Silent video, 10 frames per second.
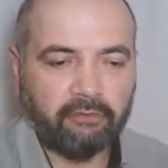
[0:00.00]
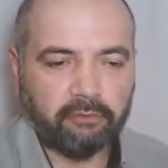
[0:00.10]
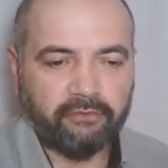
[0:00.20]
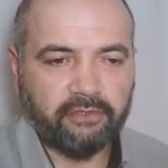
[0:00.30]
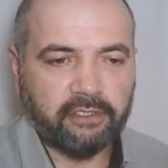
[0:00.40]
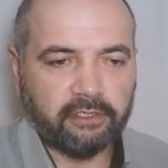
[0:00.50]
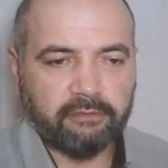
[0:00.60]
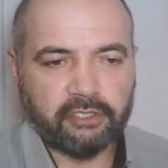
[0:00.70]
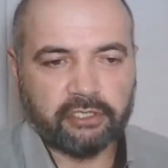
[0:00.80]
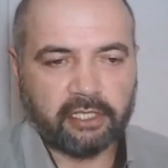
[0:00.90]
Вот мы,
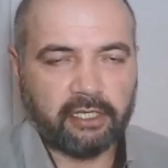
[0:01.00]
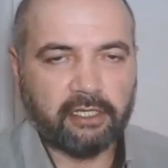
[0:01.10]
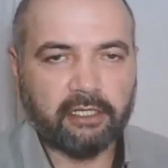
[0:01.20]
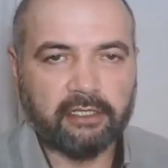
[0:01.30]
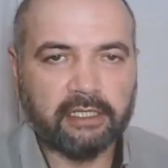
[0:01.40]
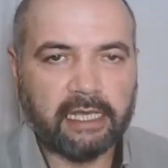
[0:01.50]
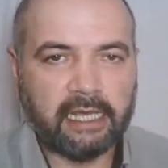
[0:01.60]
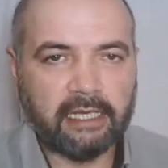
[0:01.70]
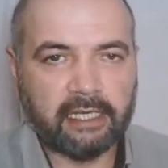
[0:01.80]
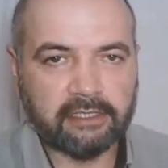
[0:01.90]
видели, мы читали
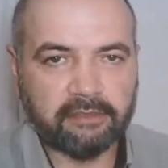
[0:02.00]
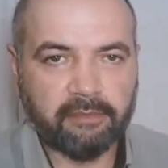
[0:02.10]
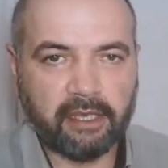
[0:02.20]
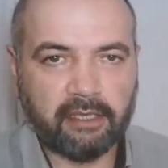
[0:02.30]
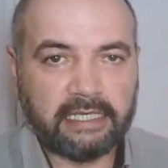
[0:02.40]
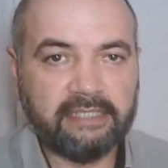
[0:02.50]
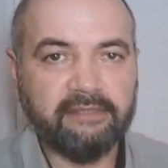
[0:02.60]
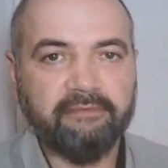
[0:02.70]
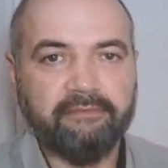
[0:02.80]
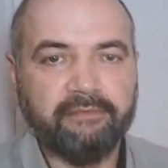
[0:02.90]
«Аль-Асма
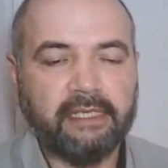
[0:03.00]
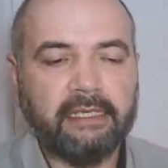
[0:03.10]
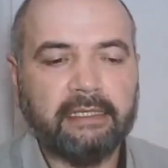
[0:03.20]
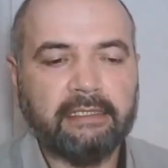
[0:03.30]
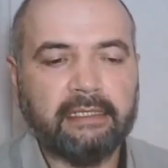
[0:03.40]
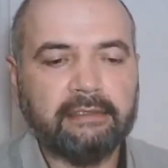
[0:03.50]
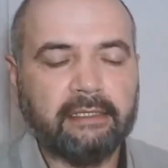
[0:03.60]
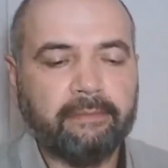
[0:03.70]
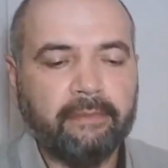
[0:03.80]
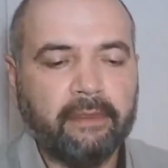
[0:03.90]
Исм»,
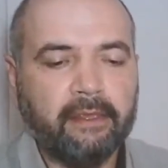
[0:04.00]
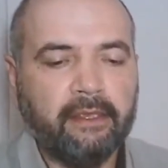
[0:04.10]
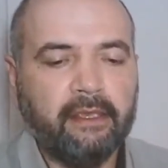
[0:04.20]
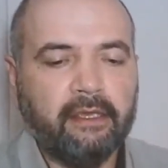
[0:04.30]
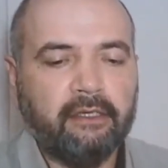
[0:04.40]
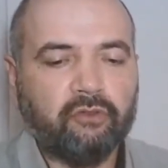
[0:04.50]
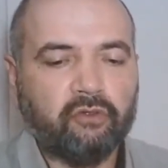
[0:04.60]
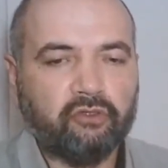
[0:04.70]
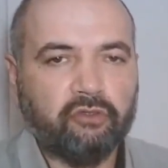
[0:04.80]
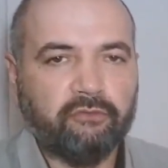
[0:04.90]
когда
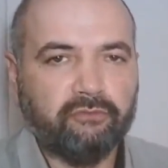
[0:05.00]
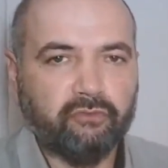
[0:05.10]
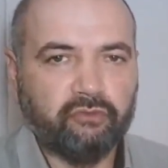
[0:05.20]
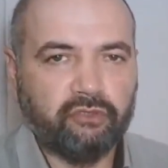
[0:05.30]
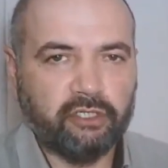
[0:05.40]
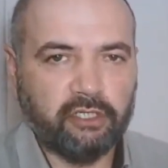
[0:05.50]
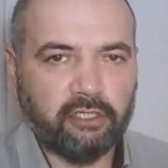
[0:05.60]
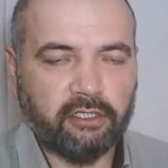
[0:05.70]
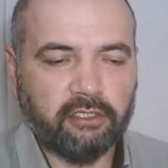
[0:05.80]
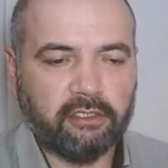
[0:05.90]
то, что
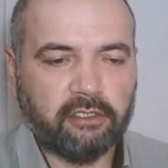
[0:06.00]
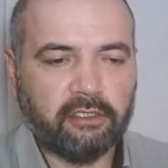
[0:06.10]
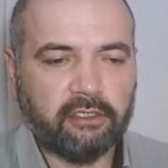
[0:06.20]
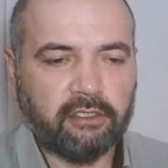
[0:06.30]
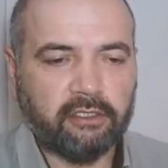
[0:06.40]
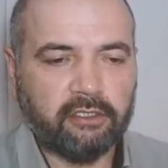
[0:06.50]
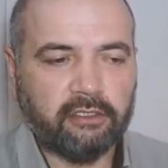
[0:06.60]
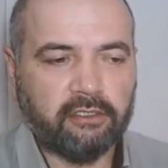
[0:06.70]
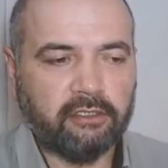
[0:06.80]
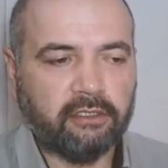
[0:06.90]
внутри
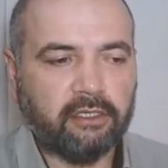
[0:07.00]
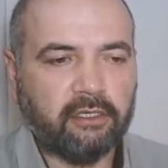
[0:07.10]
а,